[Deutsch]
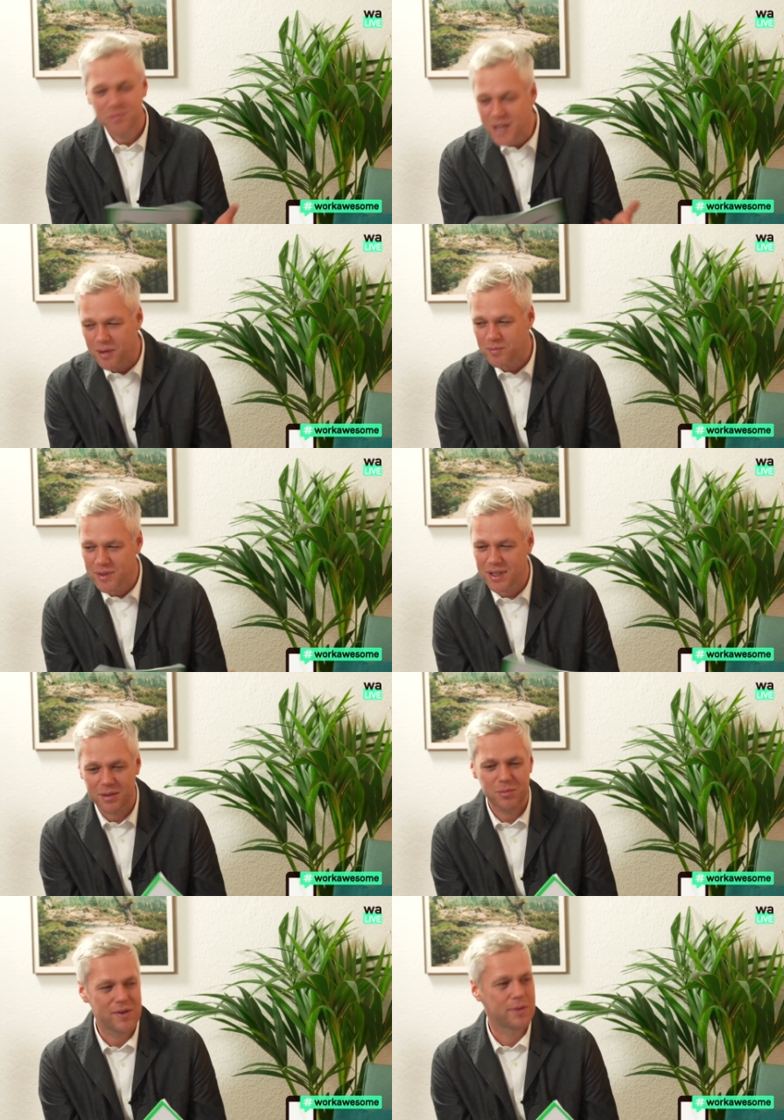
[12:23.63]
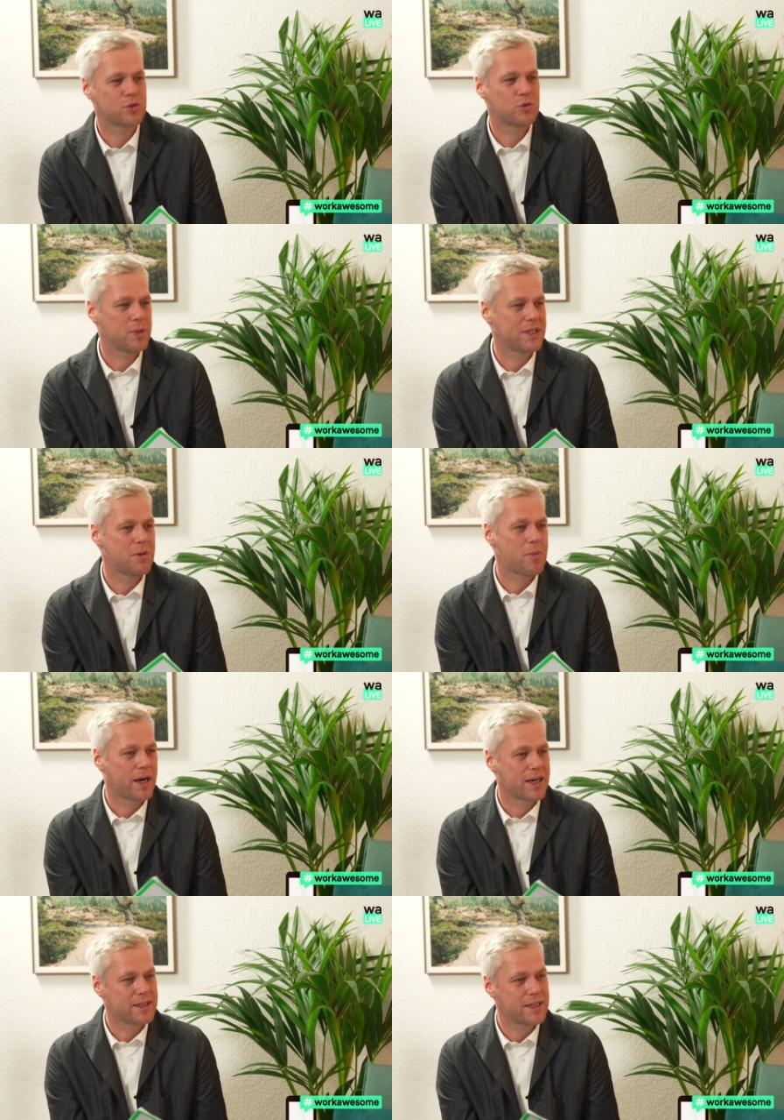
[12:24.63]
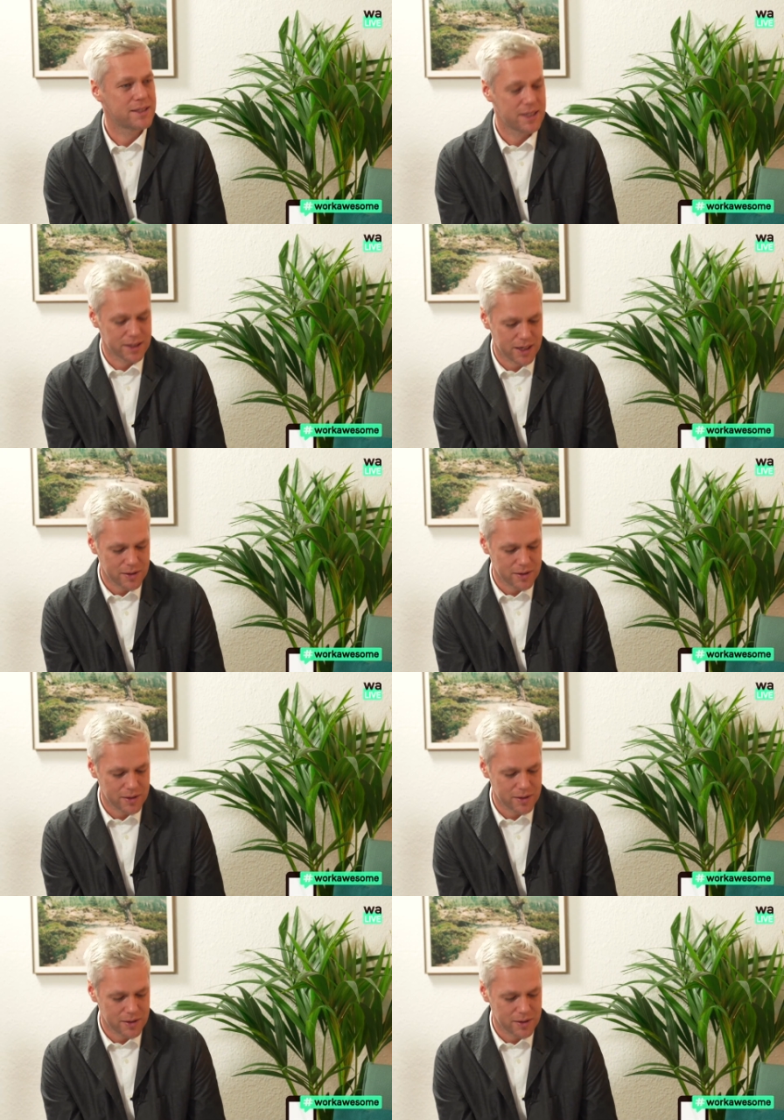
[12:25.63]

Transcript: ja, äh, Bewerbungsgespräche mehr machen kann, etc.